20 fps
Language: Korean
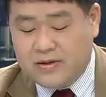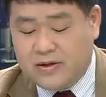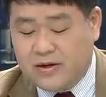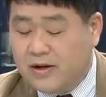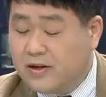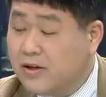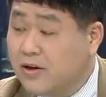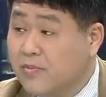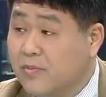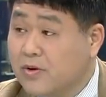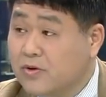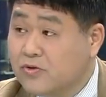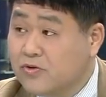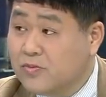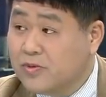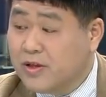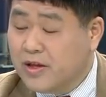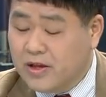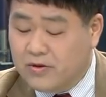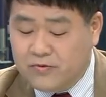이란 혁명
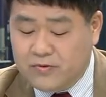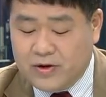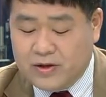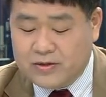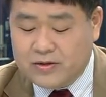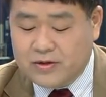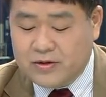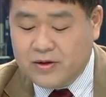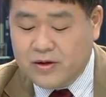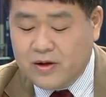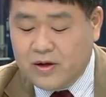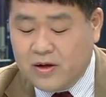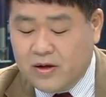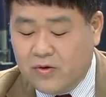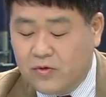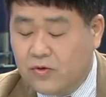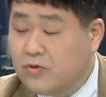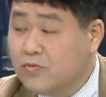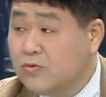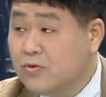수비대 해군에서
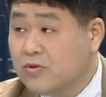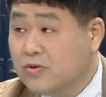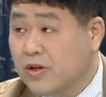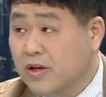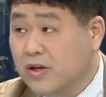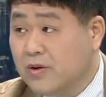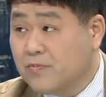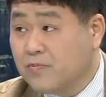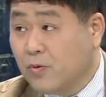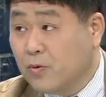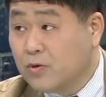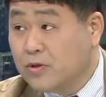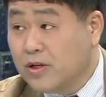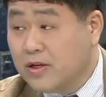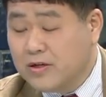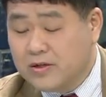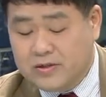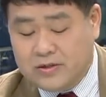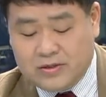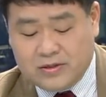호르무즈 해협
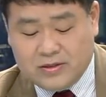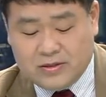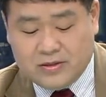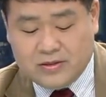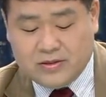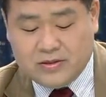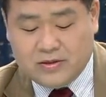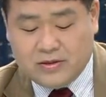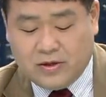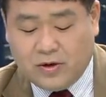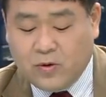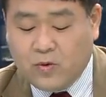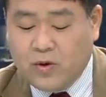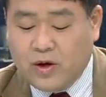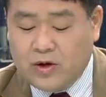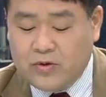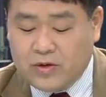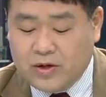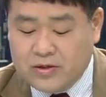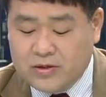봉쇄를 그
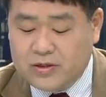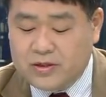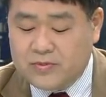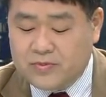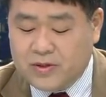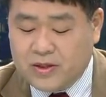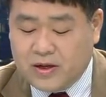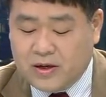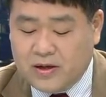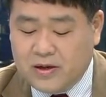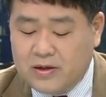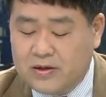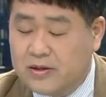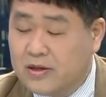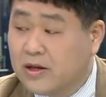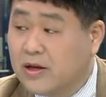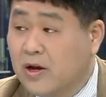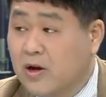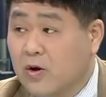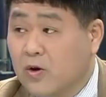경고하기도 했었습니다.
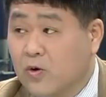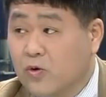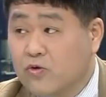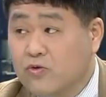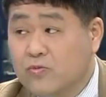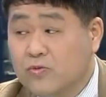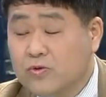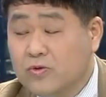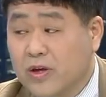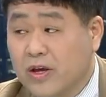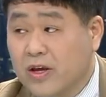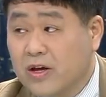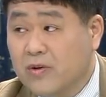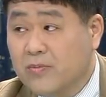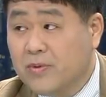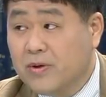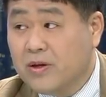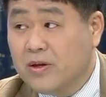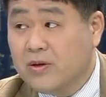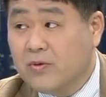근데 호르무즈
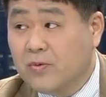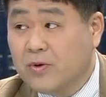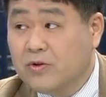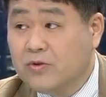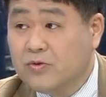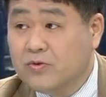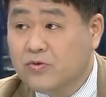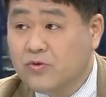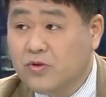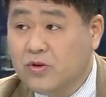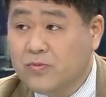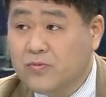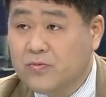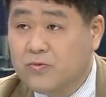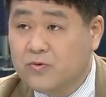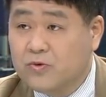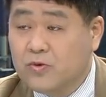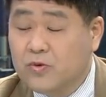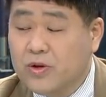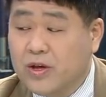해협이 원유 수입
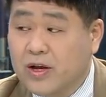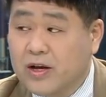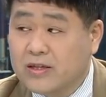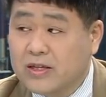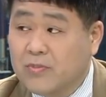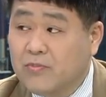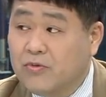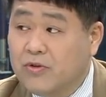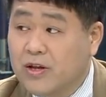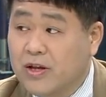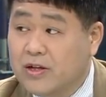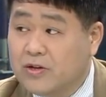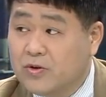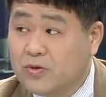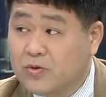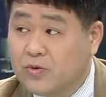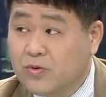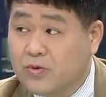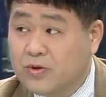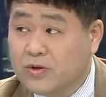수송량의 3분의 1
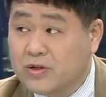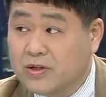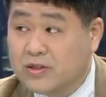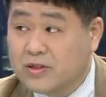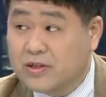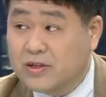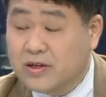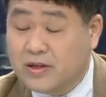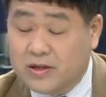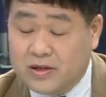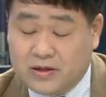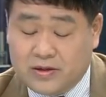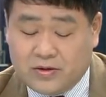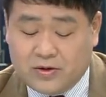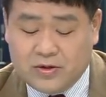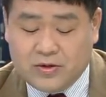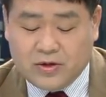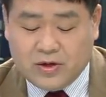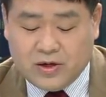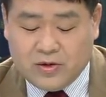정도를 이제
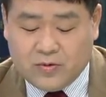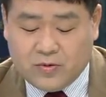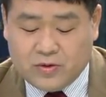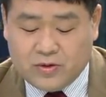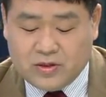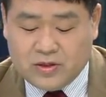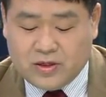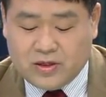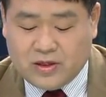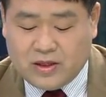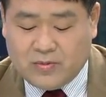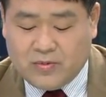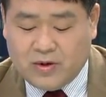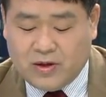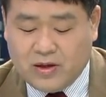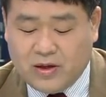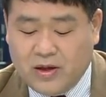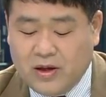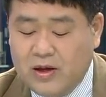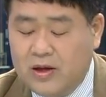거쳐가는 곳이기 때문에